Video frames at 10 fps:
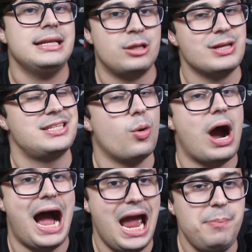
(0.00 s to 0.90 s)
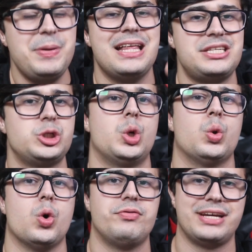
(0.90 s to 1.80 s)
Então, assim, o hype desse
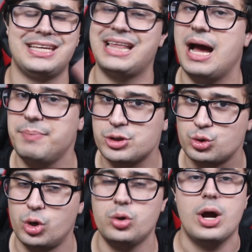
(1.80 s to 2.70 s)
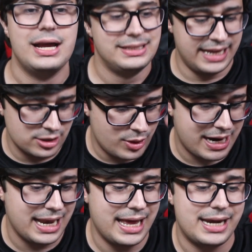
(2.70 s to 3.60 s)
jogo novo aqui tá absurdo dentro da
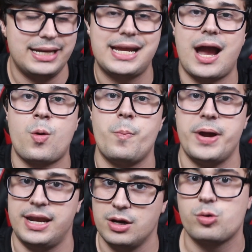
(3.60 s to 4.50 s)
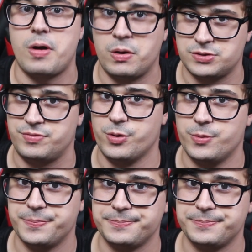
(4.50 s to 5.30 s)
galera ali que acompanha Newgrounds, viu?